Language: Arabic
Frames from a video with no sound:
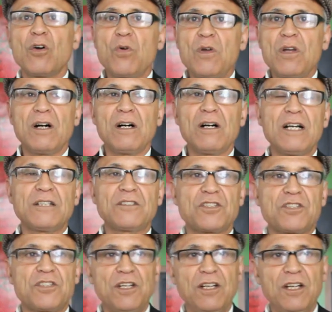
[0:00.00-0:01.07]
كل
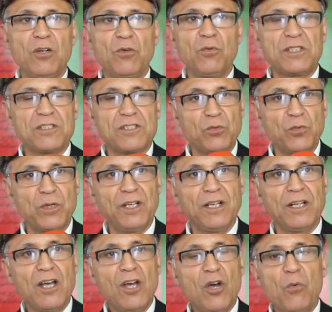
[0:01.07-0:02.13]
التشجيع والتنويه
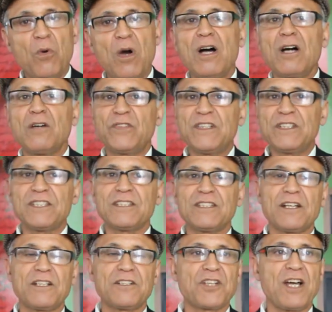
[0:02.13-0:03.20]
وفي
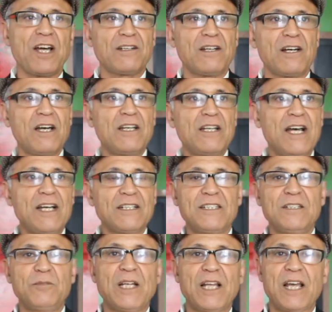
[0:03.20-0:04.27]
انتظار إن شاء الله
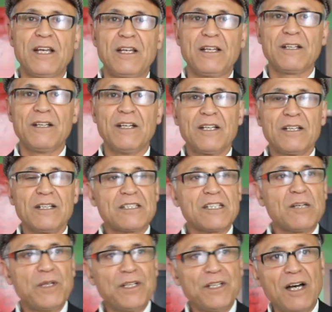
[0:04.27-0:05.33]
الآتي بالخير
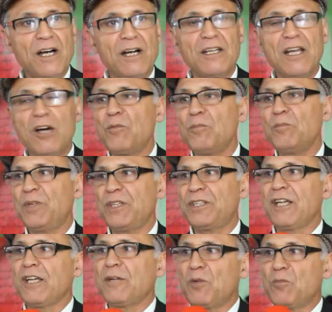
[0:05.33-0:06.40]
نتمنى لهم
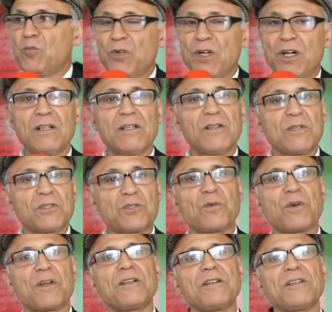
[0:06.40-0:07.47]
بداية ميمونة
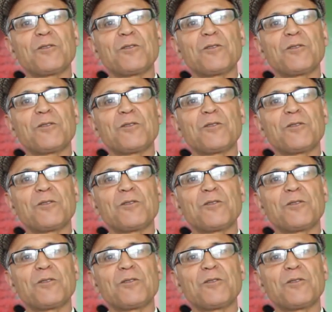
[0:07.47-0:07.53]
وشكرا